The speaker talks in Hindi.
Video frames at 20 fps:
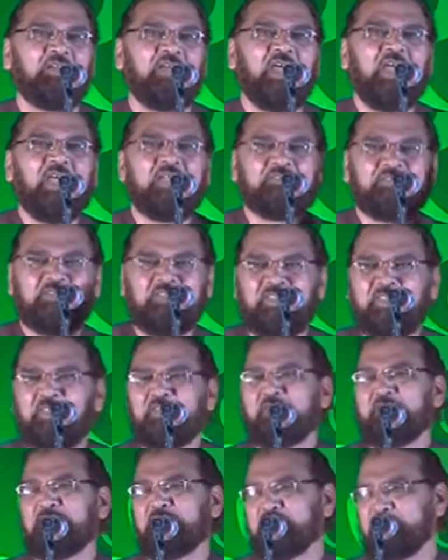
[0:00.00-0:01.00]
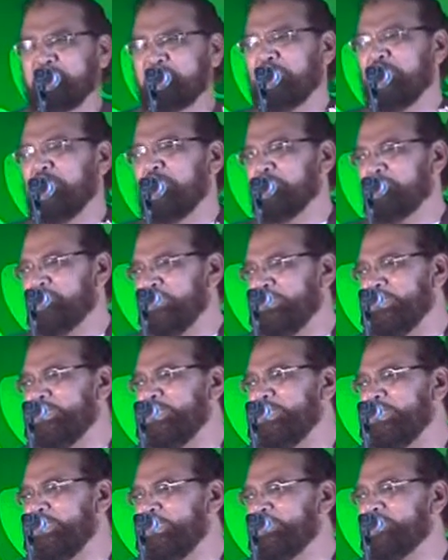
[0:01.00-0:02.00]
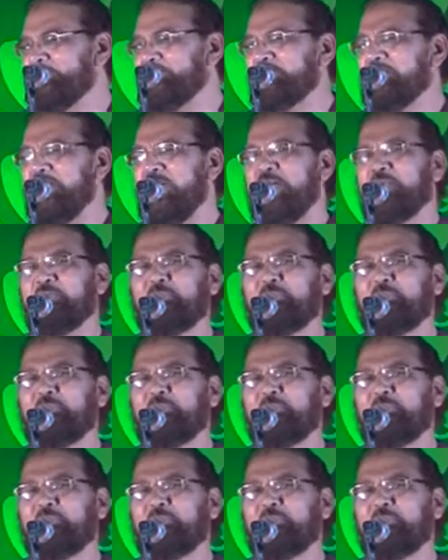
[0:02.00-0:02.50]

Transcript: ऐसे मतलब के रेगिस्तान